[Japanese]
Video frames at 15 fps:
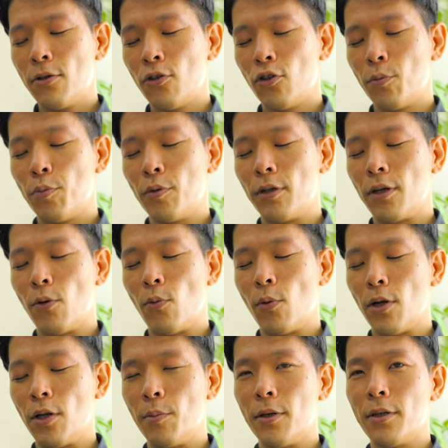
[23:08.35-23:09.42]
10分間終わ
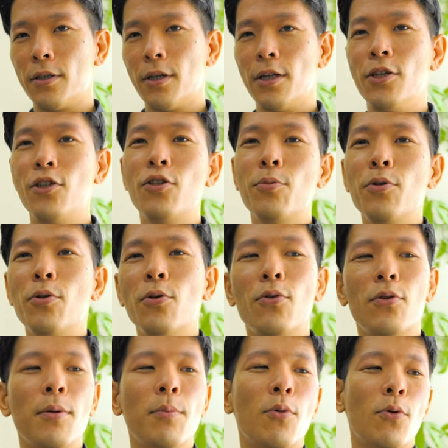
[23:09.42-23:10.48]
りました。20秒ほ
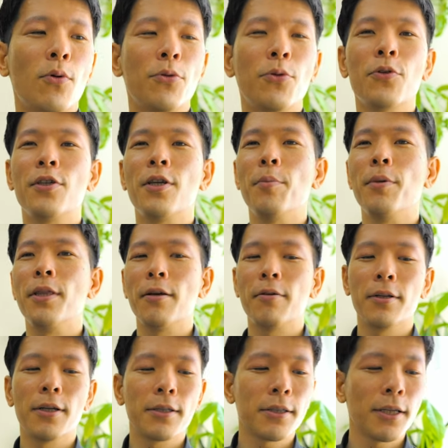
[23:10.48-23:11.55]
どね、ぼーっとしてみてく
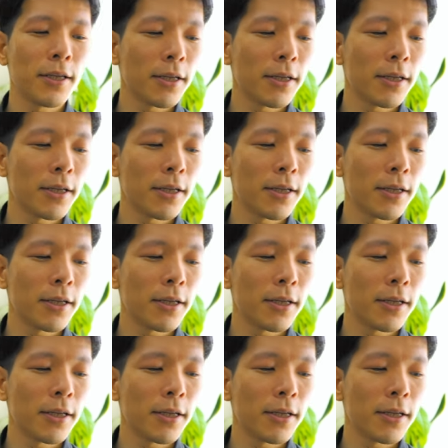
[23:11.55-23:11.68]
ださい。